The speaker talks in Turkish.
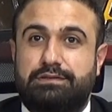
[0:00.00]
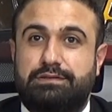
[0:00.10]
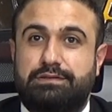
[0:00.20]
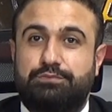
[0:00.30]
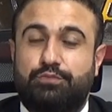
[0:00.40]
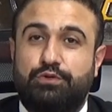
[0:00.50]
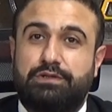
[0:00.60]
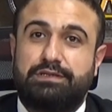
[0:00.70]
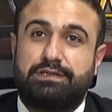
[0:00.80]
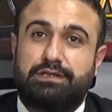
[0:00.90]
e,
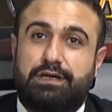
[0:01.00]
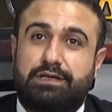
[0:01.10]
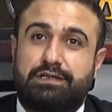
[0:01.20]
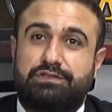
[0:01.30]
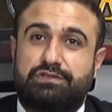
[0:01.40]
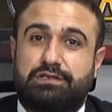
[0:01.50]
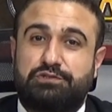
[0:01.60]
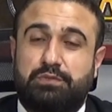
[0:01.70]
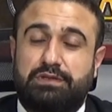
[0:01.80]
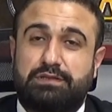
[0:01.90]
bölgedeki ARGE
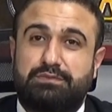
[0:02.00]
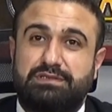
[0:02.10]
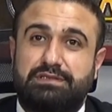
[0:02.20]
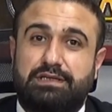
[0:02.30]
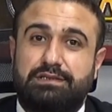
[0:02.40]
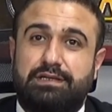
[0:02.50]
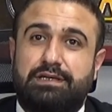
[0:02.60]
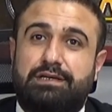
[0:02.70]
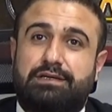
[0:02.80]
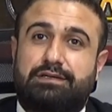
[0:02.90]
çalışmalarımızla
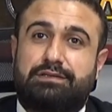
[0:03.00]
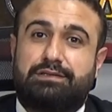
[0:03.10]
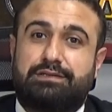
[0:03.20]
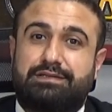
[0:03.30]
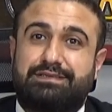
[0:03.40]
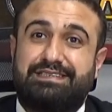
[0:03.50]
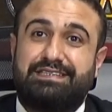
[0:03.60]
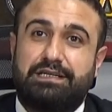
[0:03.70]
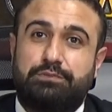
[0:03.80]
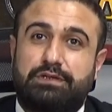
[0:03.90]
e,
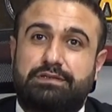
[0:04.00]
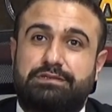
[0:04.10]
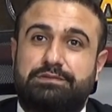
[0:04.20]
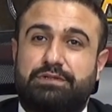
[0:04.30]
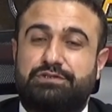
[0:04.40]
Diyarbakır